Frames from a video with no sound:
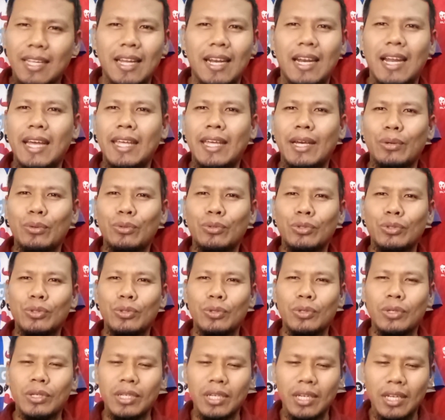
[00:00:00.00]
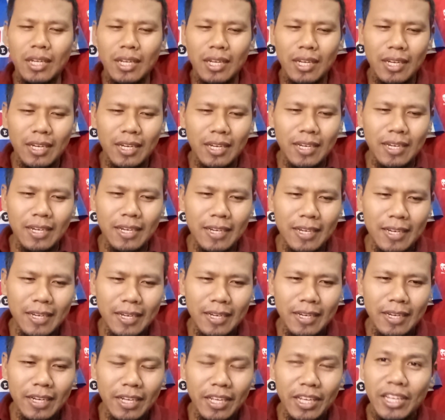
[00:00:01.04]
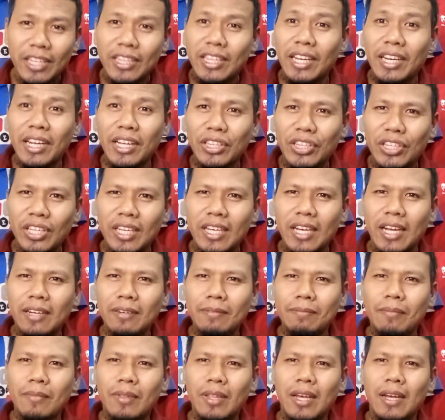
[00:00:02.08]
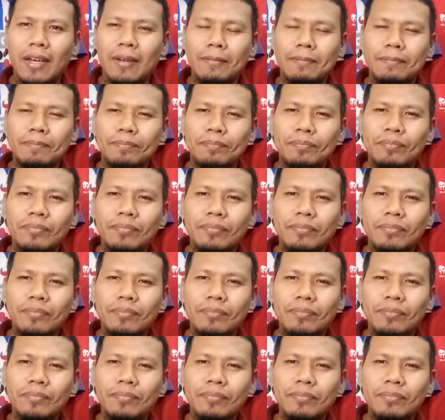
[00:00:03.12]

layak untuk eh, kita nantikan ya